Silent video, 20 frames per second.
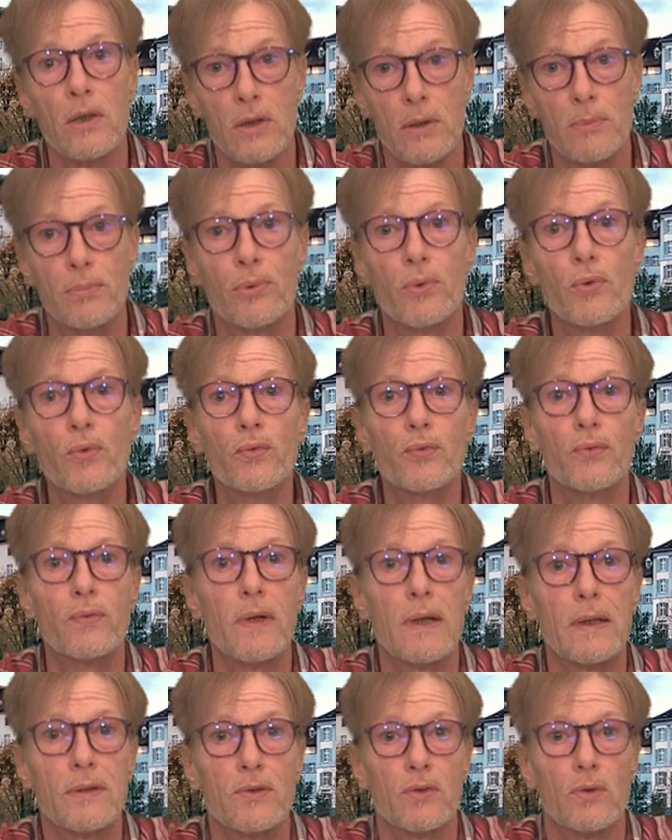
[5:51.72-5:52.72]
geprüft
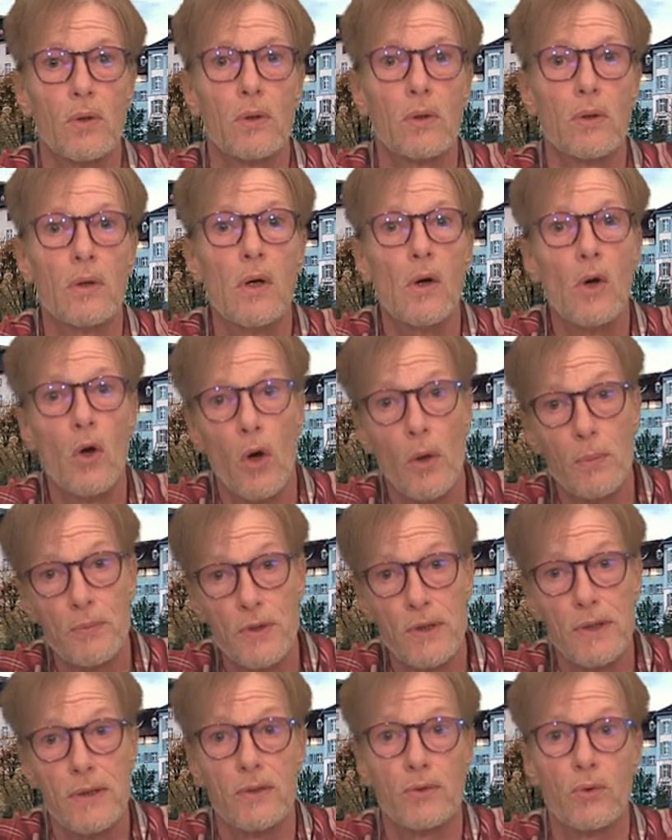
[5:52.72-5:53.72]
werden soll, ob
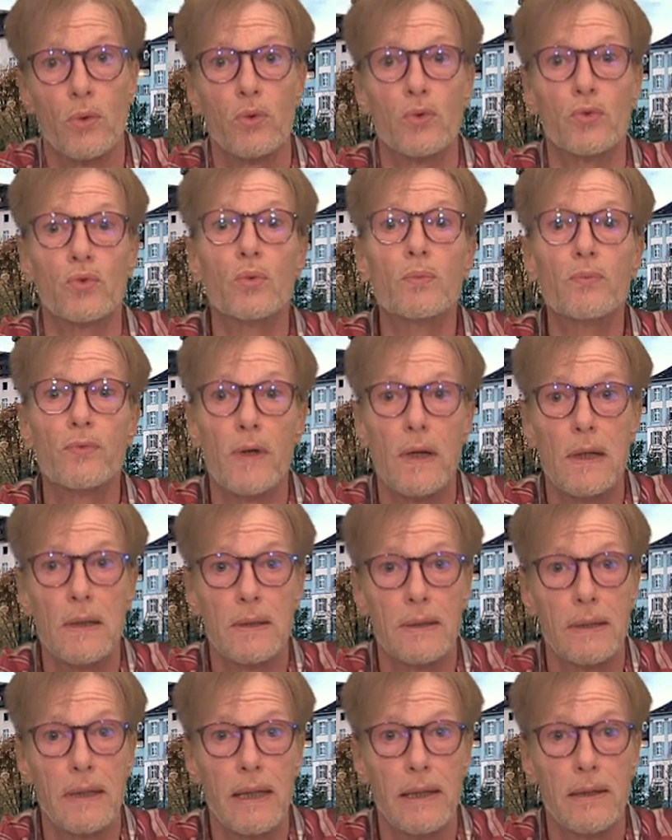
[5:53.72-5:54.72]
sich das
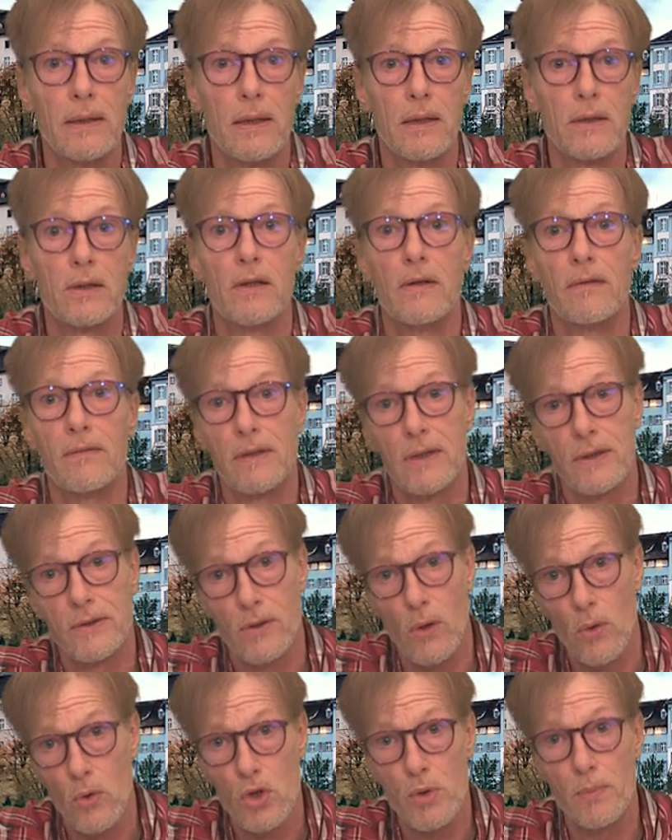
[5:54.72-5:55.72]
Konsumverhalten ändert, wenn
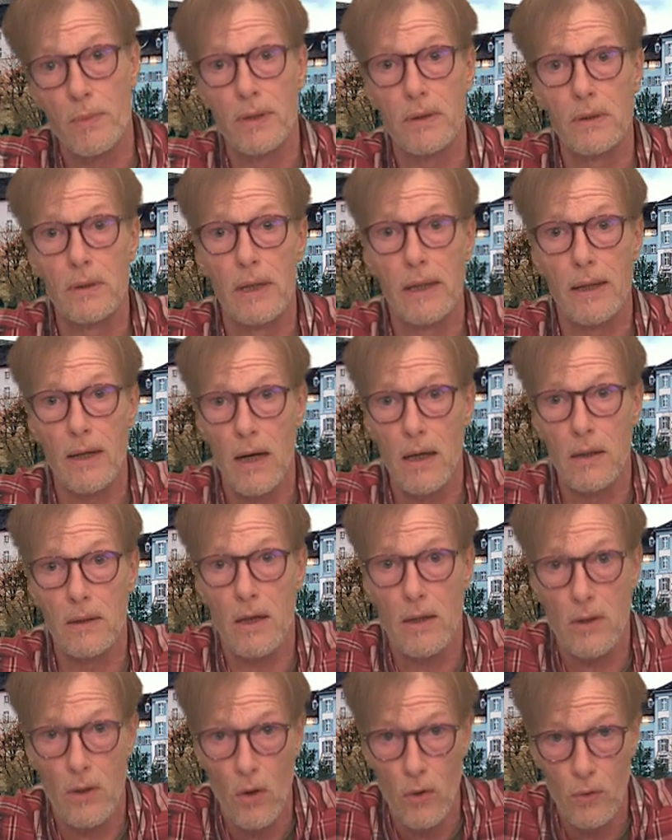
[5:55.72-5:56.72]
das Rauschmittel legal
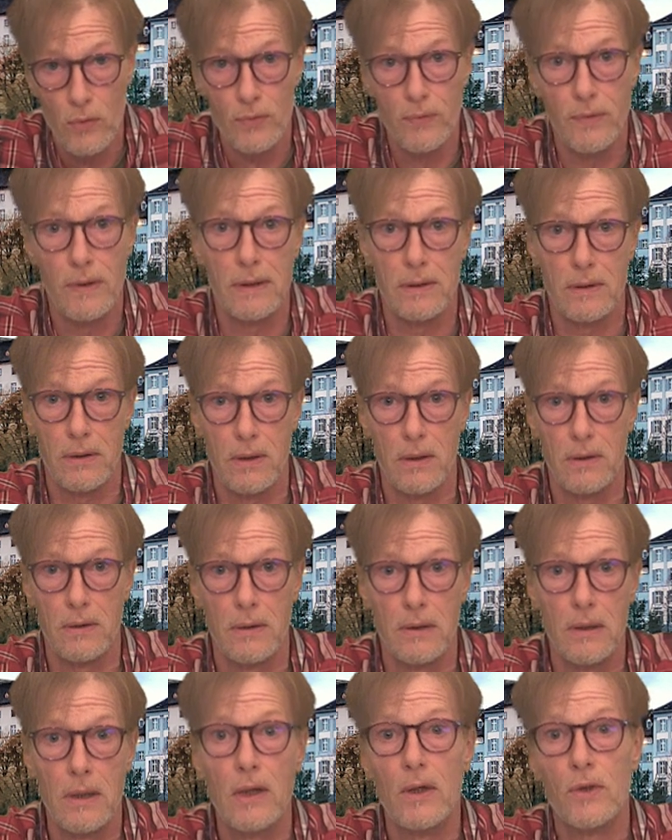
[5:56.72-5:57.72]
gekauft werden
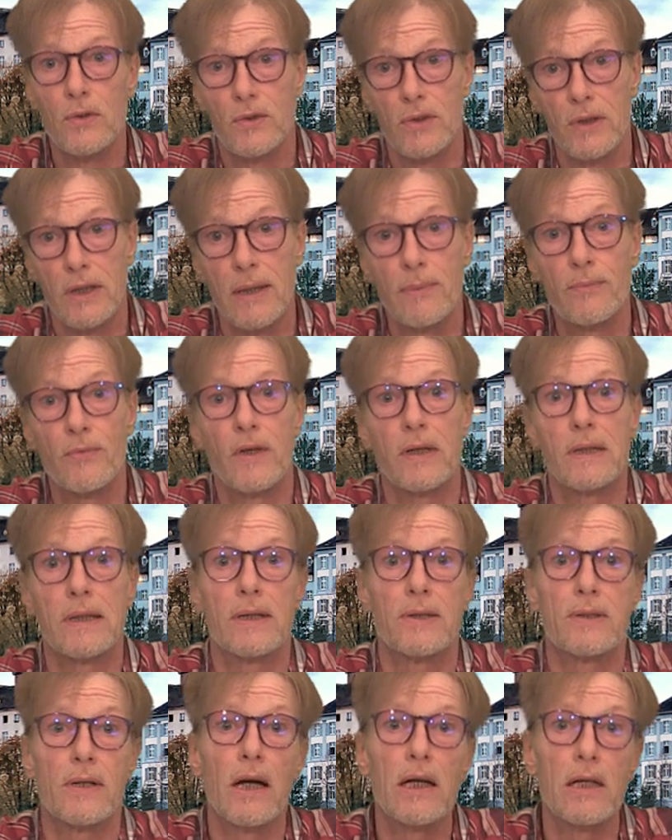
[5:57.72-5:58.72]
kann. Zudem werden
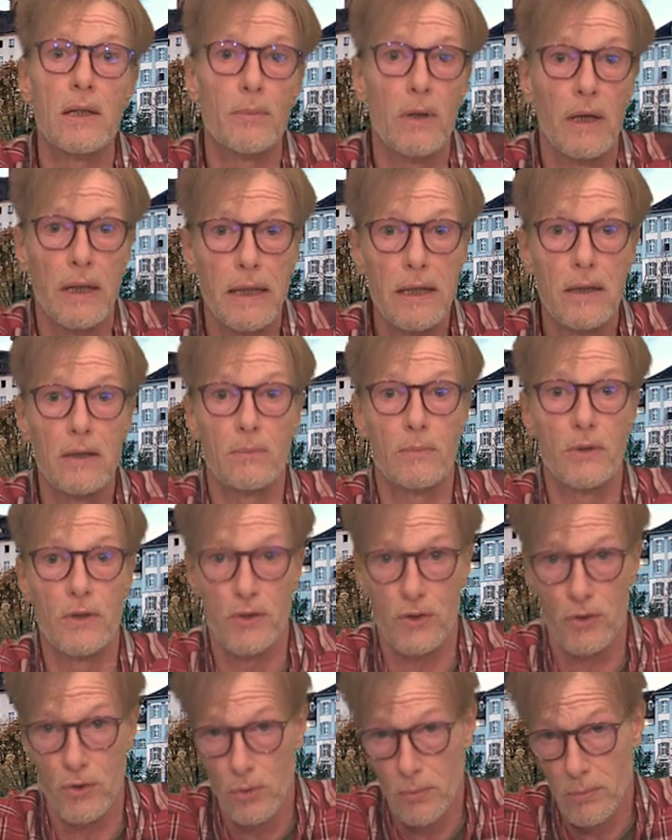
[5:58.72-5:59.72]
die Teilnehmer
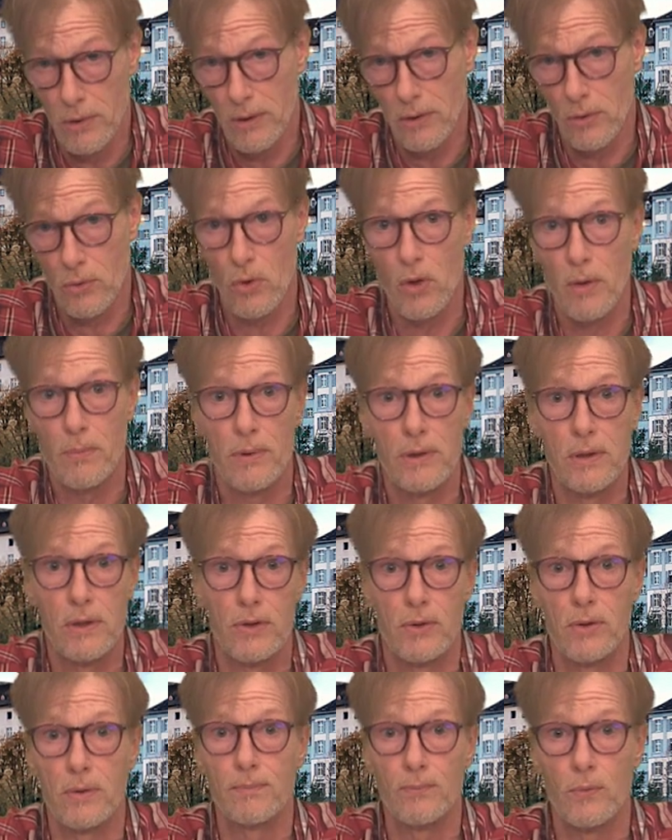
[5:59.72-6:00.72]
regelmäßig über ihre
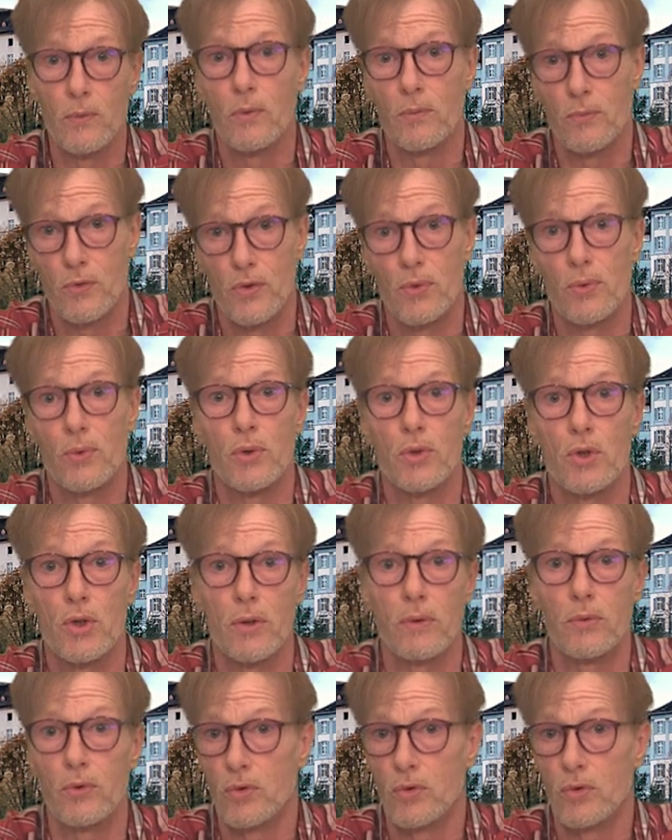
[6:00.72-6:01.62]
körperliche und psychische